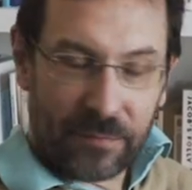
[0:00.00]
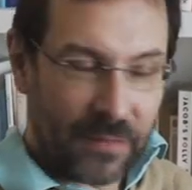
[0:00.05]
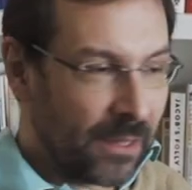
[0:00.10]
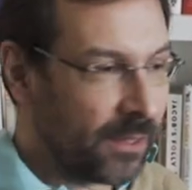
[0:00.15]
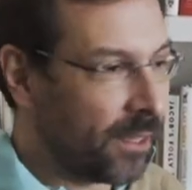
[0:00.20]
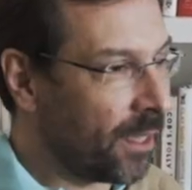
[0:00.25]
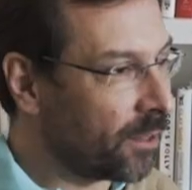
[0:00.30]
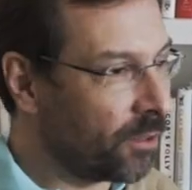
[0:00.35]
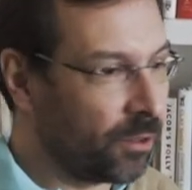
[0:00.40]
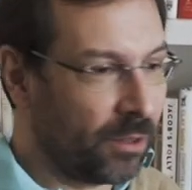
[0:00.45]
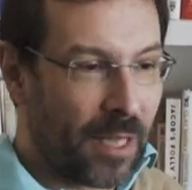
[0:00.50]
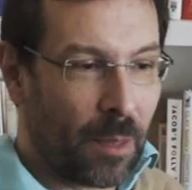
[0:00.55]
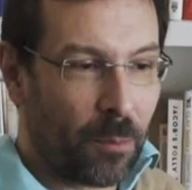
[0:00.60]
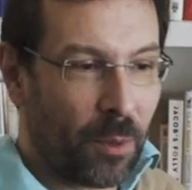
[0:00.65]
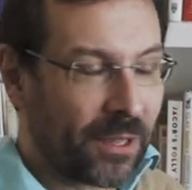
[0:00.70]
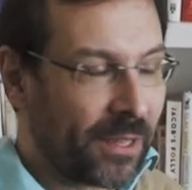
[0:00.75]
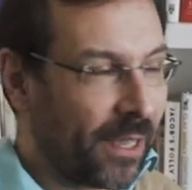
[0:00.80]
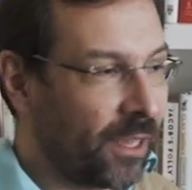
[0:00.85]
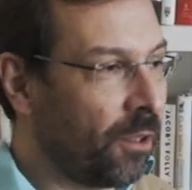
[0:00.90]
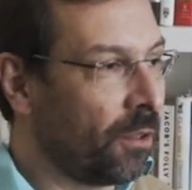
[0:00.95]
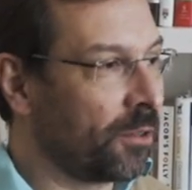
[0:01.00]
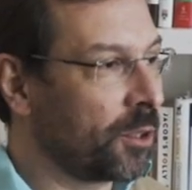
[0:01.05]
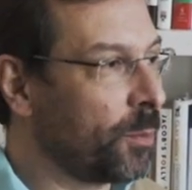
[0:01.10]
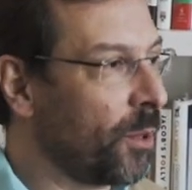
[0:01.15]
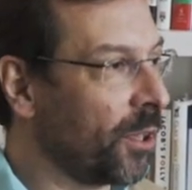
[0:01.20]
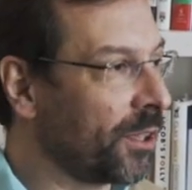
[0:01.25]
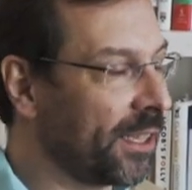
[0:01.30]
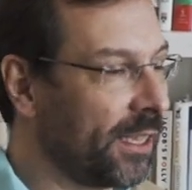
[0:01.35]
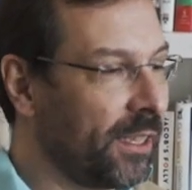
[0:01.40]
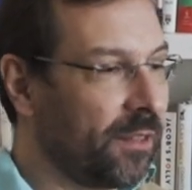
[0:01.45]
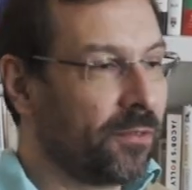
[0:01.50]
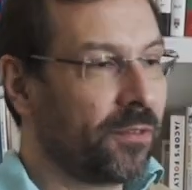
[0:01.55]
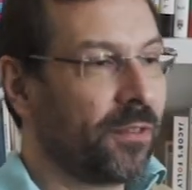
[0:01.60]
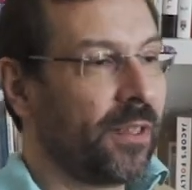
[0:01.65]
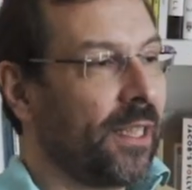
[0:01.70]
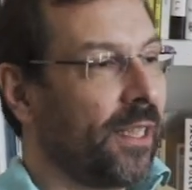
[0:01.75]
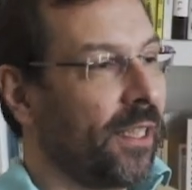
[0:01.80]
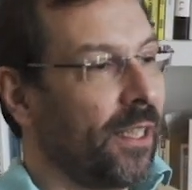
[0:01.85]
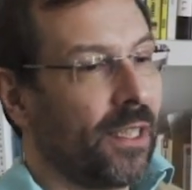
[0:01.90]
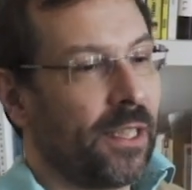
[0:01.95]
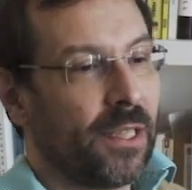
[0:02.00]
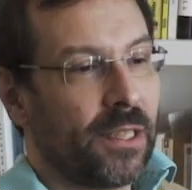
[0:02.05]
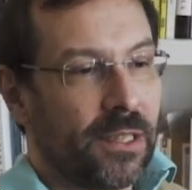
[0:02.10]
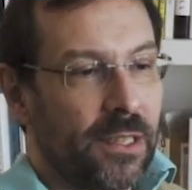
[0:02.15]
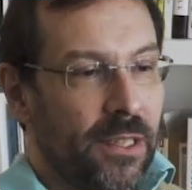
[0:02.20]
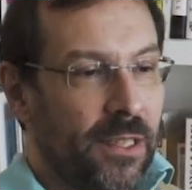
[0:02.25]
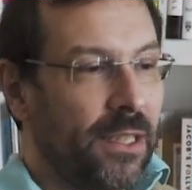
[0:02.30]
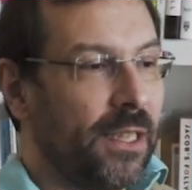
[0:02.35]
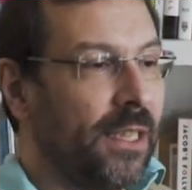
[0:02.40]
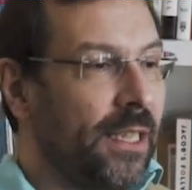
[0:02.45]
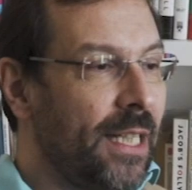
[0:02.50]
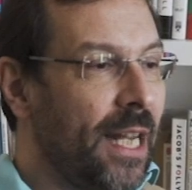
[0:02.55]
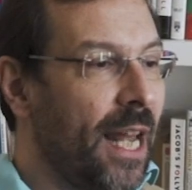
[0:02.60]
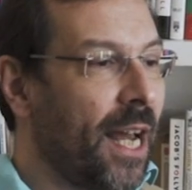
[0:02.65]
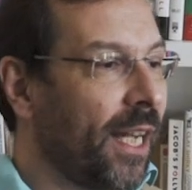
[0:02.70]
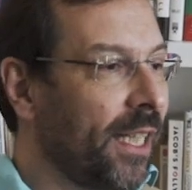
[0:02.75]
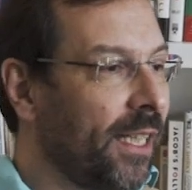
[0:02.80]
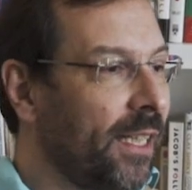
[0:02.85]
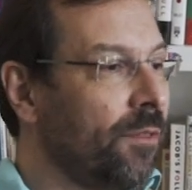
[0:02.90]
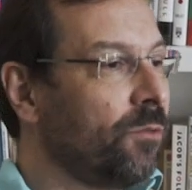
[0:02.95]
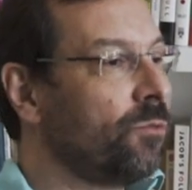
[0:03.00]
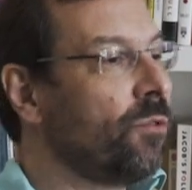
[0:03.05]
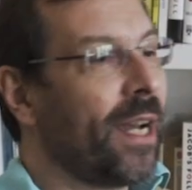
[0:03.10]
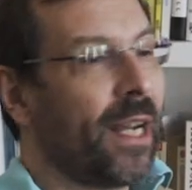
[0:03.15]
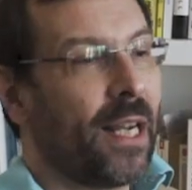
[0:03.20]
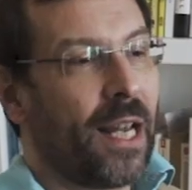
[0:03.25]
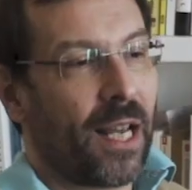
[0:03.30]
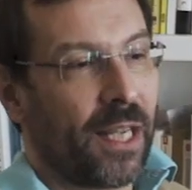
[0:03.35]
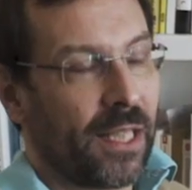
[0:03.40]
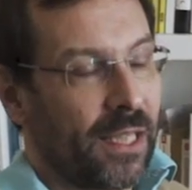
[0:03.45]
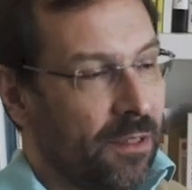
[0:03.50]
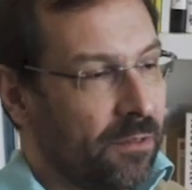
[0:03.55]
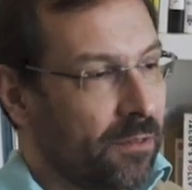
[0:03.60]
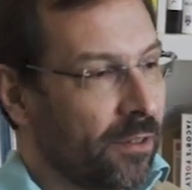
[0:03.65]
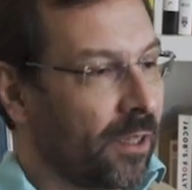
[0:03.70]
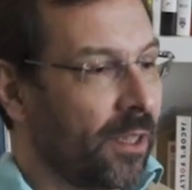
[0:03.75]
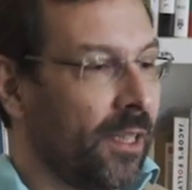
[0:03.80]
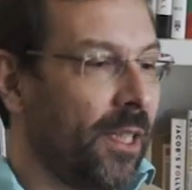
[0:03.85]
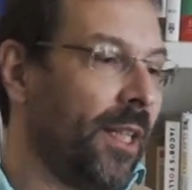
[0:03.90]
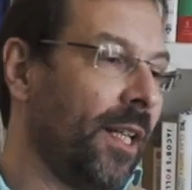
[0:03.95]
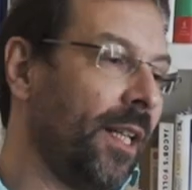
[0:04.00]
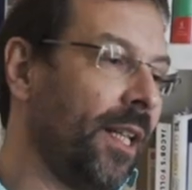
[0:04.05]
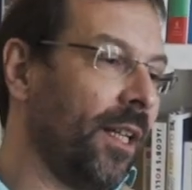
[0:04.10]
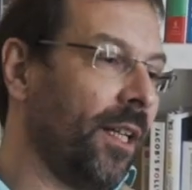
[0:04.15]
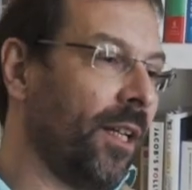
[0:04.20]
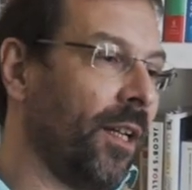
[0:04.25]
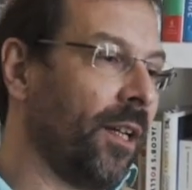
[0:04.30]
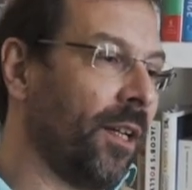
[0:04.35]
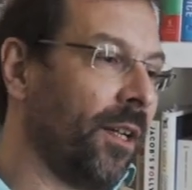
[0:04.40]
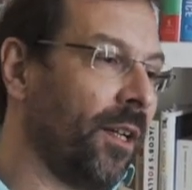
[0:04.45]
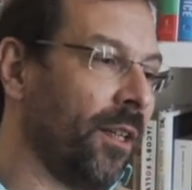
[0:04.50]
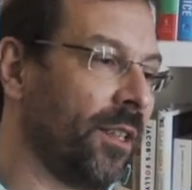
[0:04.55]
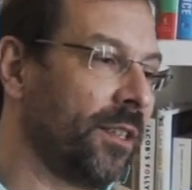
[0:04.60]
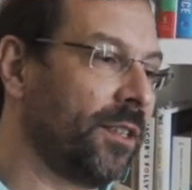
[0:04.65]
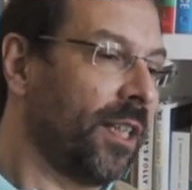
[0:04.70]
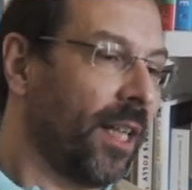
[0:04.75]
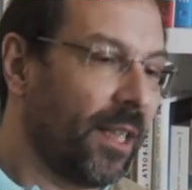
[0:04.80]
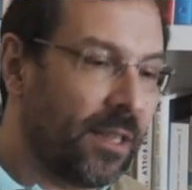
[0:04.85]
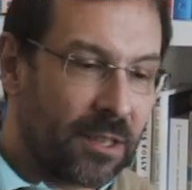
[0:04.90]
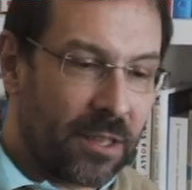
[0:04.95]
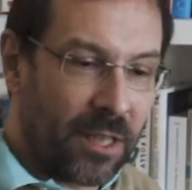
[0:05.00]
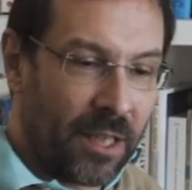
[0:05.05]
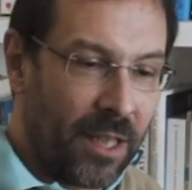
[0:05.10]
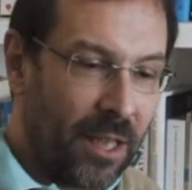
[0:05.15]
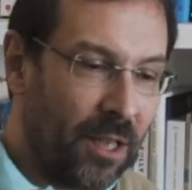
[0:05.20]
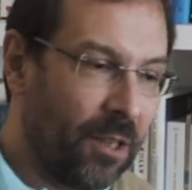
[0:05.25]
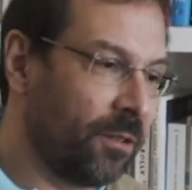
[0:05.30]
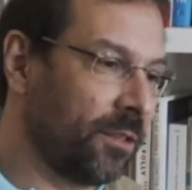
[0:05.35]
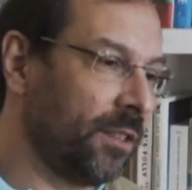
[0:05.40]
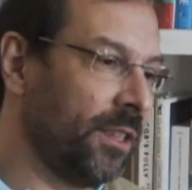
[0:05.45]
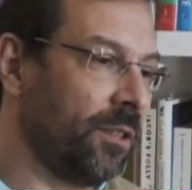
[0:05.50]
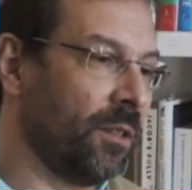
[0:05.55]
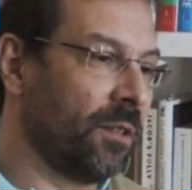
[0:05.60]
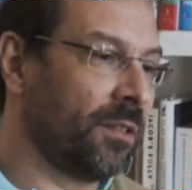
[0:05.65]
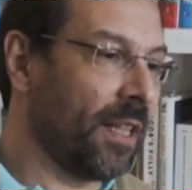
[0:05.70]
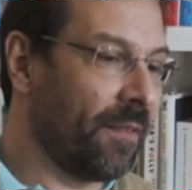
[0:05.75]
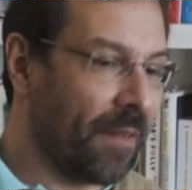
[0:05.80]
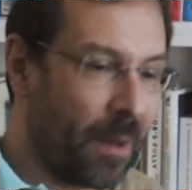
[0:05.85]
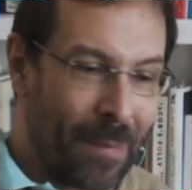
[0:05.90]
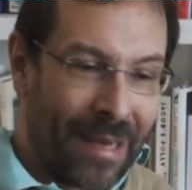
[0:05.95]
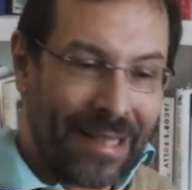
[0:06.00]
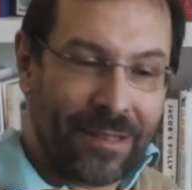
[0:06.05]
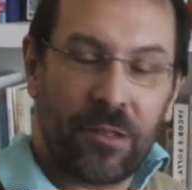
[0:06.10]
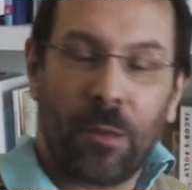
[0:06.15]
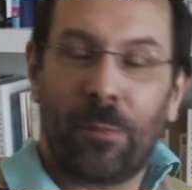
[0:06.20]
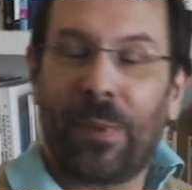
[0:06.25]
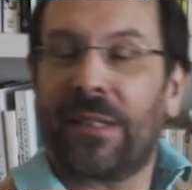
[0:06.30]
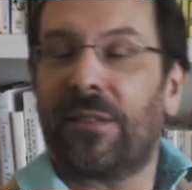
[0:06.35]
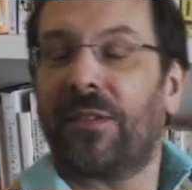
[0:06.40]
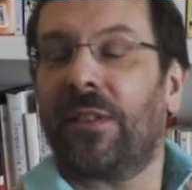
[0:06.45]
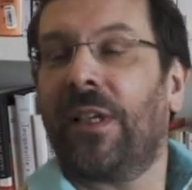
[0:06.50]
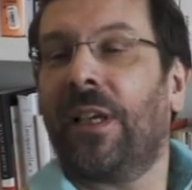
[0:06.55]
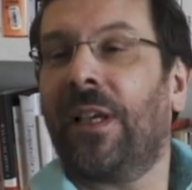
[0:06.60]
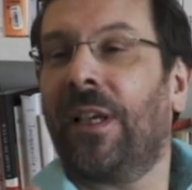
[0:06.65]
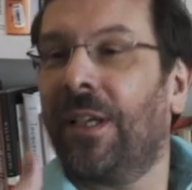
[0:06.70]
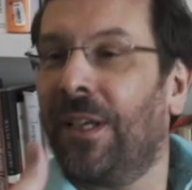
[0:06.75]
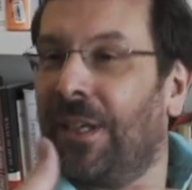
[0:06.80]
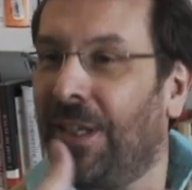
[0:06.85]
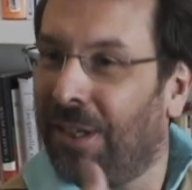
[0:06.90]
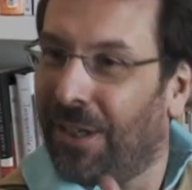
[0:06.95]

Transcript: C'est-à-dire que n'importe quel grand sportif, s'il arrive ou elle arrive euh, stressé en se disant ça va mal se passer,